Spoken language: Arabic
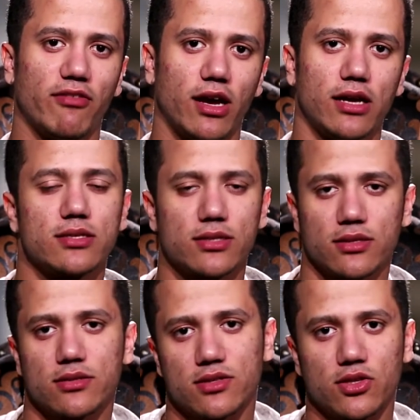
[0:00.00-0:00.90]

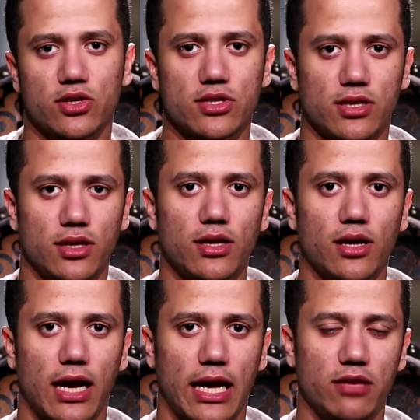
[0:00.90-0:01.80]
فصدر
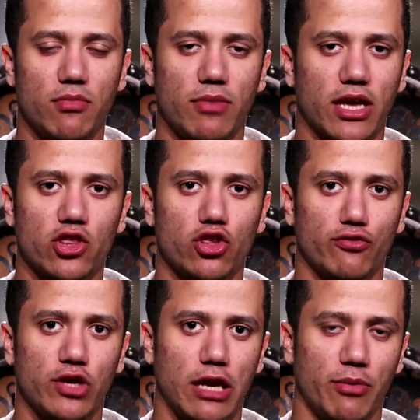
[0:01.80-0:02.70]
السيده حليمه ما كانش
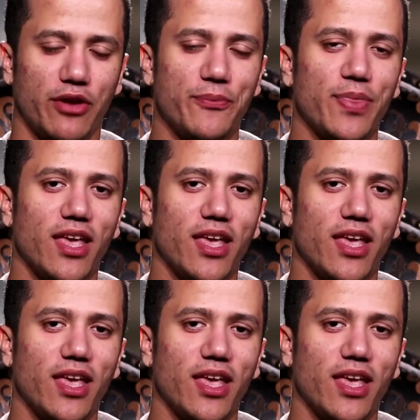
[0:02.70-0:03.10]
فيه لبن